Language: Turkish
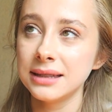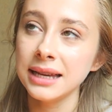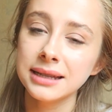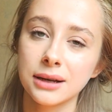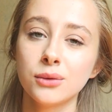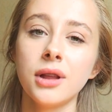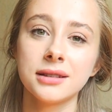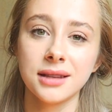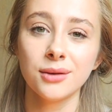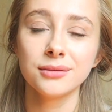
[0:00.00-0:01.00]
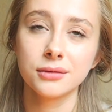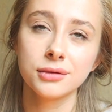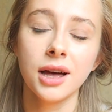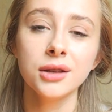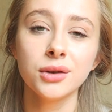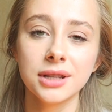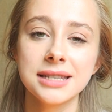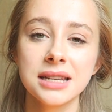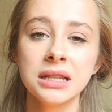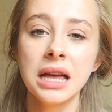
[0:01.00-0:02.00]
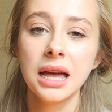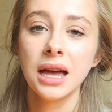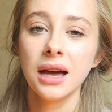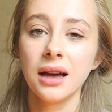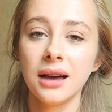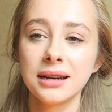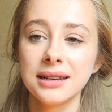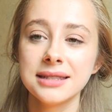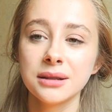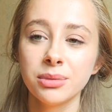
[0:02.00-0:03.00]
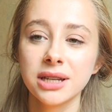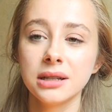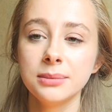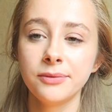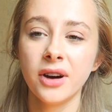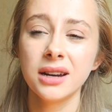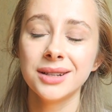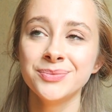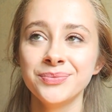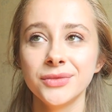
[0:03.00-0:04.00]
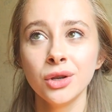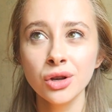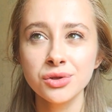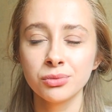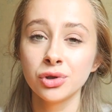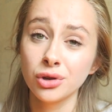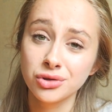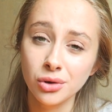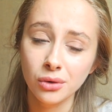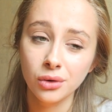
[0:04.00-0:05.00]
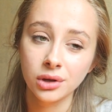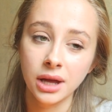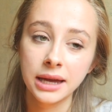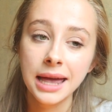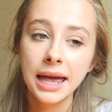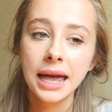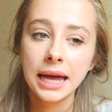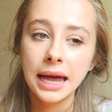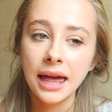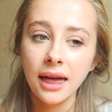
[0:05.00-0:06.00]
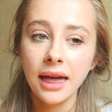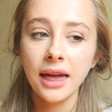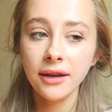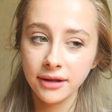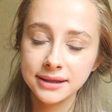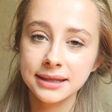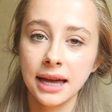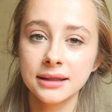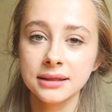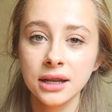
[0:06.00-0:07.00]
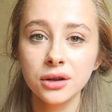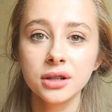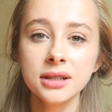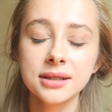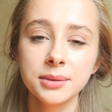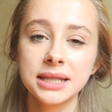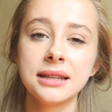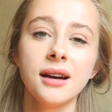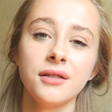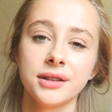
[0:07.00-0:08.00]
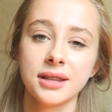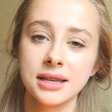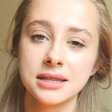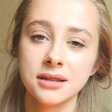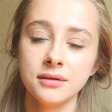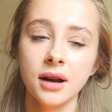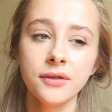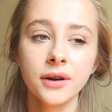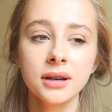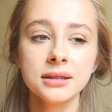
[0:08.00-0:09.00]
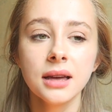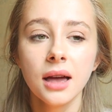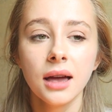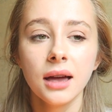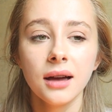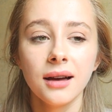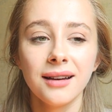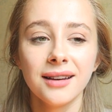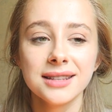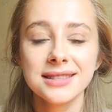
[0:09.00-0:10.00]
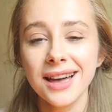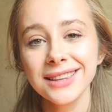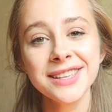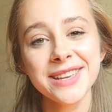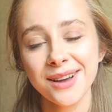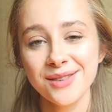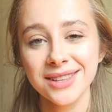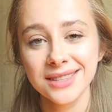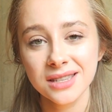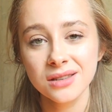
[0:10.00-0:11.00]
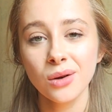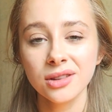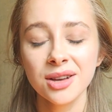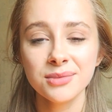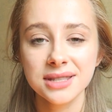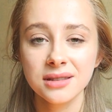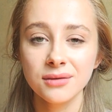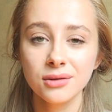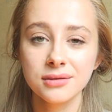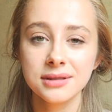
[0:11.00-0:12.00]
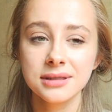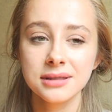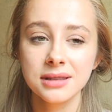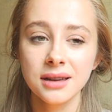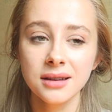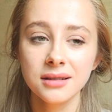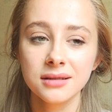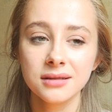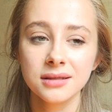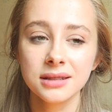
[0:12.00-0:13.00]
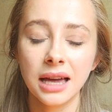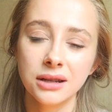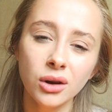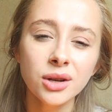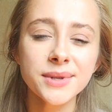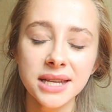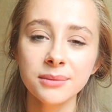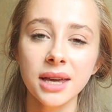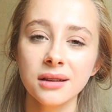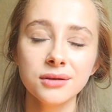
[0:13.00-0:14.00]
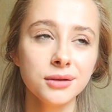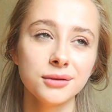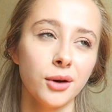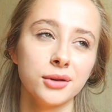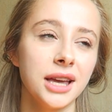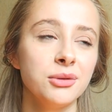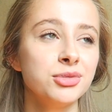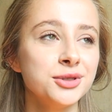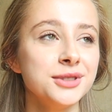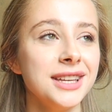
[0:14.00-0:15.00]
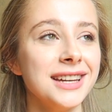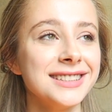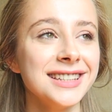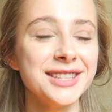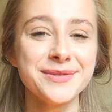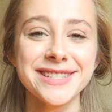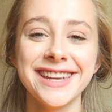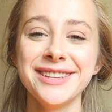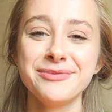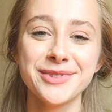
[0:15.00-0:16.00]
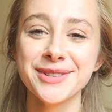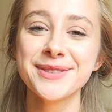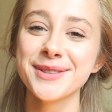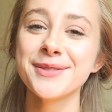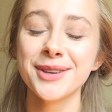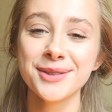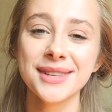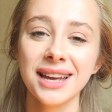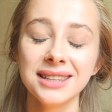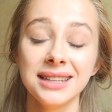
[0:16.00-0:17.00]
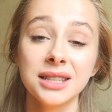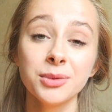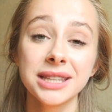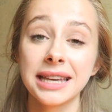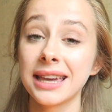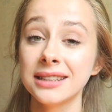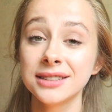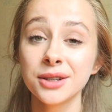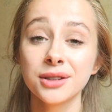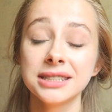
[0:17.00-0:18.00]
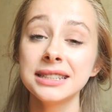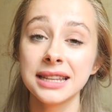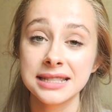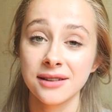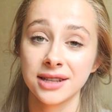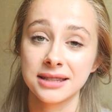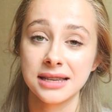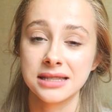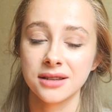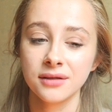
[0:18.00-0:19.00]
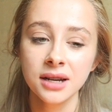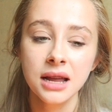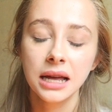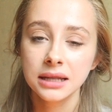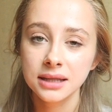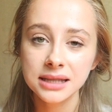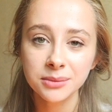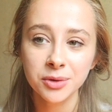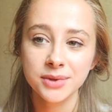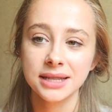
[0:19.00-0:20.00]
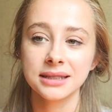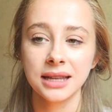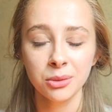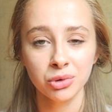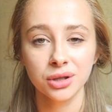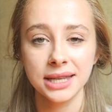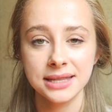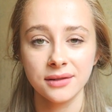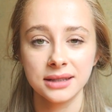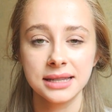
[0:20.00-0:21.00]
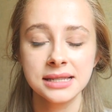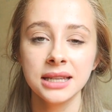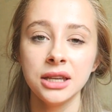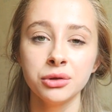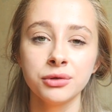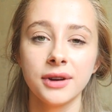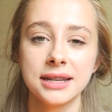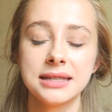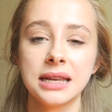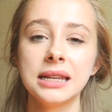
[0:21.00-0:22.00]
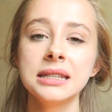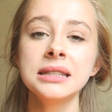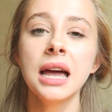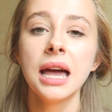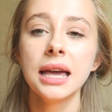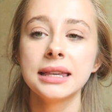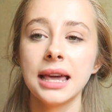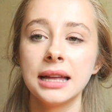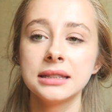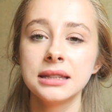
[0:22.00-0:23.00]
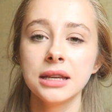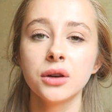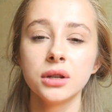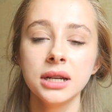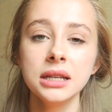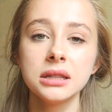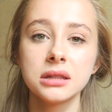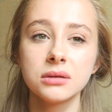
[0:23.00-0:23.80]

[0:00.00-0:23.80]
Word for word: değil de kulaktan kulağa dolaşan ee, klasik bir kalıp var. Hmm, YÖS mü? YÖS çok kolay. Evet kendine göre tabii ki de avantajları var fakat e, sadece avantajı olan bir sınav olsa yani öyle bir şey imkanı yok. Yani bu dünyada hiçbir şey pürüzsüz ve güzel değil. Tabii ki de kendine göre de dezavantajları var. Dediğim gibi zaten en büyük dezavantajı iyi üniversitelerin kendine göre